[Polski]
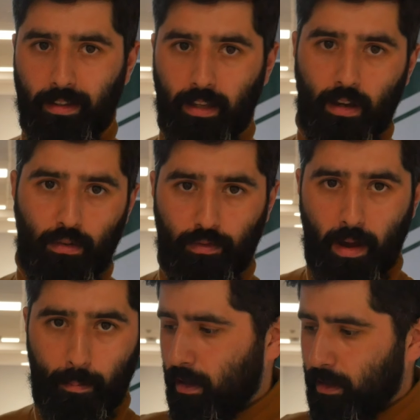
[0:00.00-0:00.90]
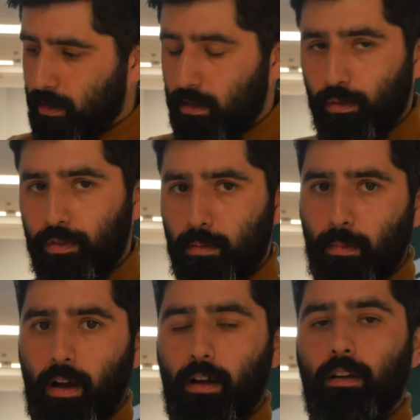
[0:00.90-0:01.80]
Geowap. Jest to
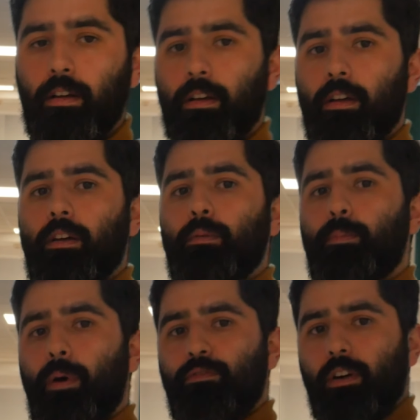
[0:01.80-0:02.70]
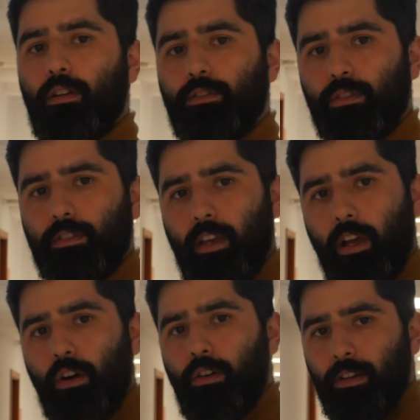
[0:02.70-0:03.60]
firma Pawła
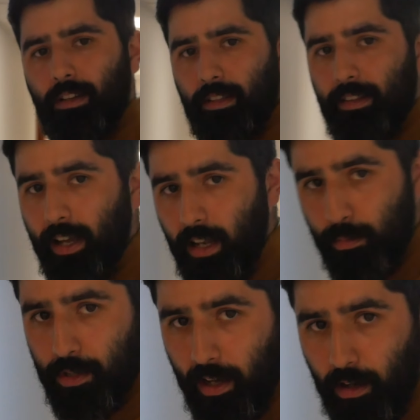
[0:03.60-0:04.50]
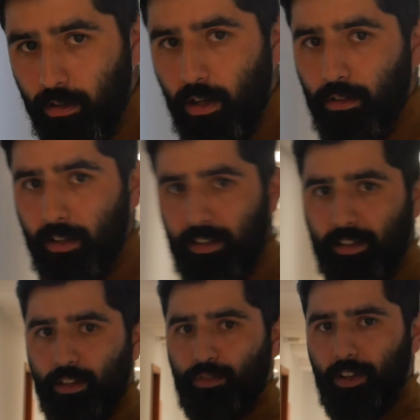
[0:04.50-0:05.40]
Klockowskiego, najlepszego geodety
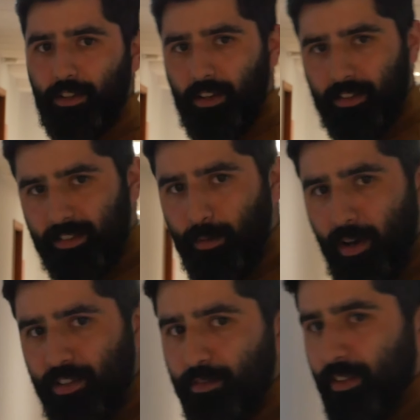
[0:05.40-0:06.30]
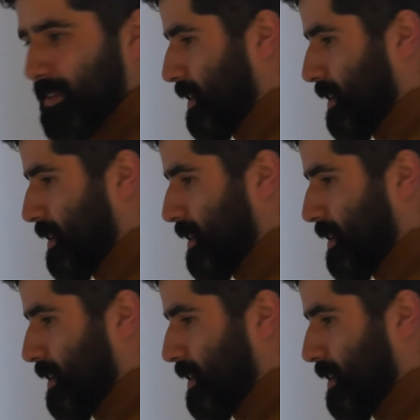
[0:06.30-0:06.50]
na świecie. Zapraszam Was